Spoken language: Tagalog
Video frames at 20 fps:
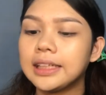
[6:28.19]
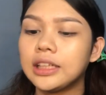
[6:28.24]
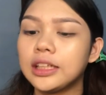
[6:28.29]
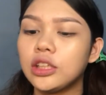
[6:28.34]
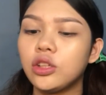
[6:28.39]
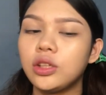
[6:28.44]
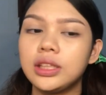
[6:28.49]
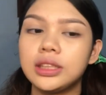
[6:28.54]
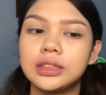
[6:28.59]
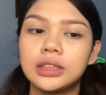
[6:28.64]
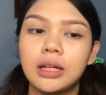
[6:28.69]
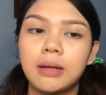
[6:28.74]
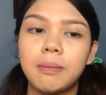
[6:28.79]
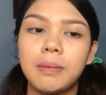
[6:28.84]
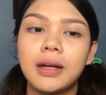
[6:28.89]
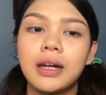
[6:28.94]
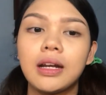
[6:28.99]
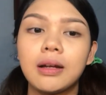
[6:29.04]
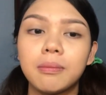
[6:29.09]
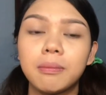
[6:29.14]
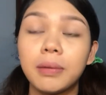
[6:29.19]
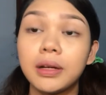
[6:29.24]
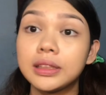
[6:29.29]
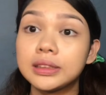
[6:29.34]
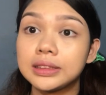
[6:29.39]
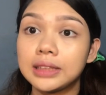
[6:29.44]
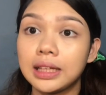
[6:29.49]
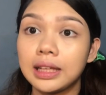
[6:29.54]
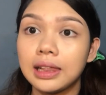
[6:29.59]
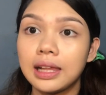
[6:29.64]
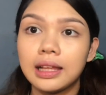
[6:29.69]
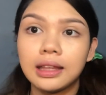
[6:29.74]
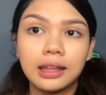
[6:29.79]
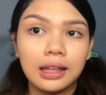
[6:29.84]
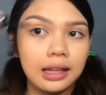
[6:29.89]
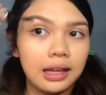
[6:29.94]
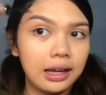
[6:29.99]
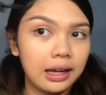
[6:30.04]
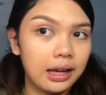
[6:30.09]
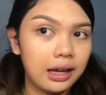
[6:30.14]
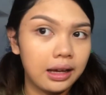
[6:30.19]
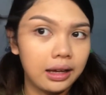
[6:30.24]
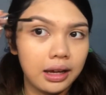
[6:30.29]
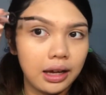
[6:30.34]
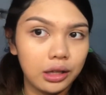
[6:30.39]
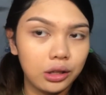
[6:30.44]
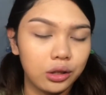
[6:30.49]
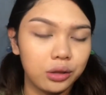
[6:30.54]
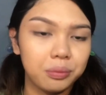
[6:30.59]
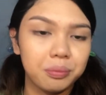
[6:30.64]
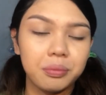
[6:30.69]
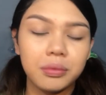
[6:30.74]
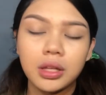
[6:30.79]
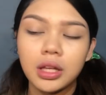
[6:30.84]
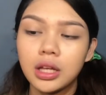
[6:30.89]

Then, yung isa parang pang set lang talaga. Ganun.